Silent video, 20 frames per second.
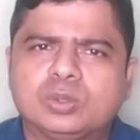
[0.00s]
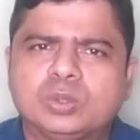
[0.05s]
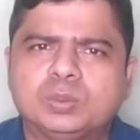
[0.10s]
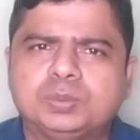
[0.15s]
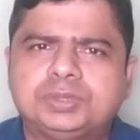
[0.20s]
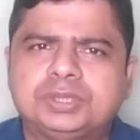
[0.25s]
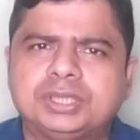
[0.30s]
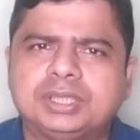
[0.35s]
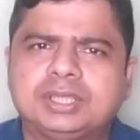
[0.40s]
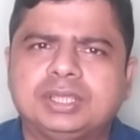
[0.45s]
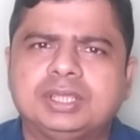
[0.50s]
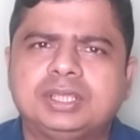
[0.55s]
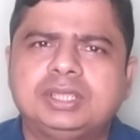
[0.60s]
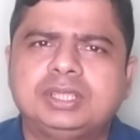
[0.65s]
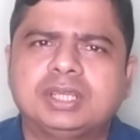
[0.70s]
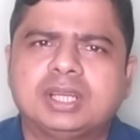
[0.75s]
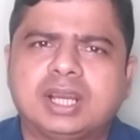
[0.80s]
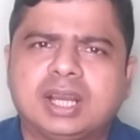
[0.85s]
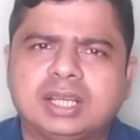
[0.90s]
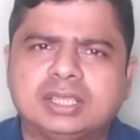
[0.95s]
খুব শীঘ্রই
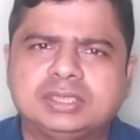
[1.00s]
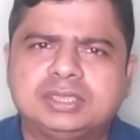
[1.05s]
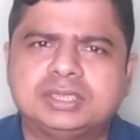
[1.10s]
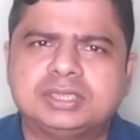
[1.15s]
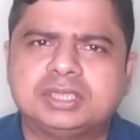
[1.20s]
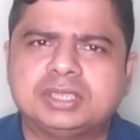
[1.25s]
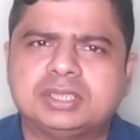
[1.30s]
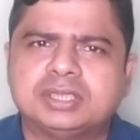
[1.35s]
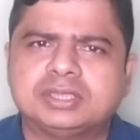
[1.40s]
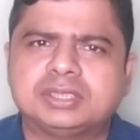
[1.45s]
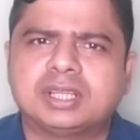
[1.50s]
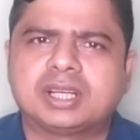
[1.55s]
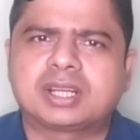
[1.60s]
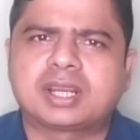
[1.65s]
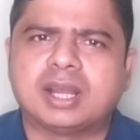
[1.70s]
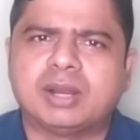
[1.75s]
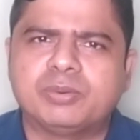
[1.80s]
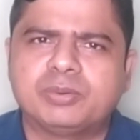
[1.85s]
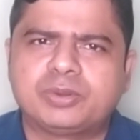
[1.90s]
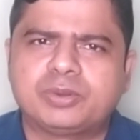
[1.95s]
আইসিটি
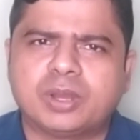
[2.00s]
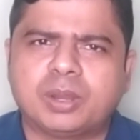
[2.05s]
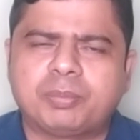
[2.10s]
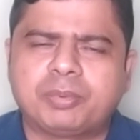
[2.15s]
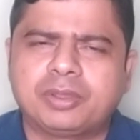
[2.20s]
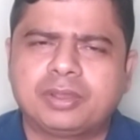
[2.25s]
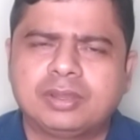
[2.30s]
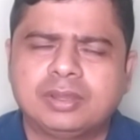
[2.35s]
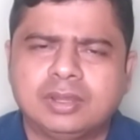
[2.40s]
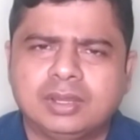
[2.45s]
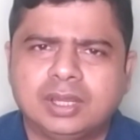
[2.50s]
রেজাল্ট আউট হবে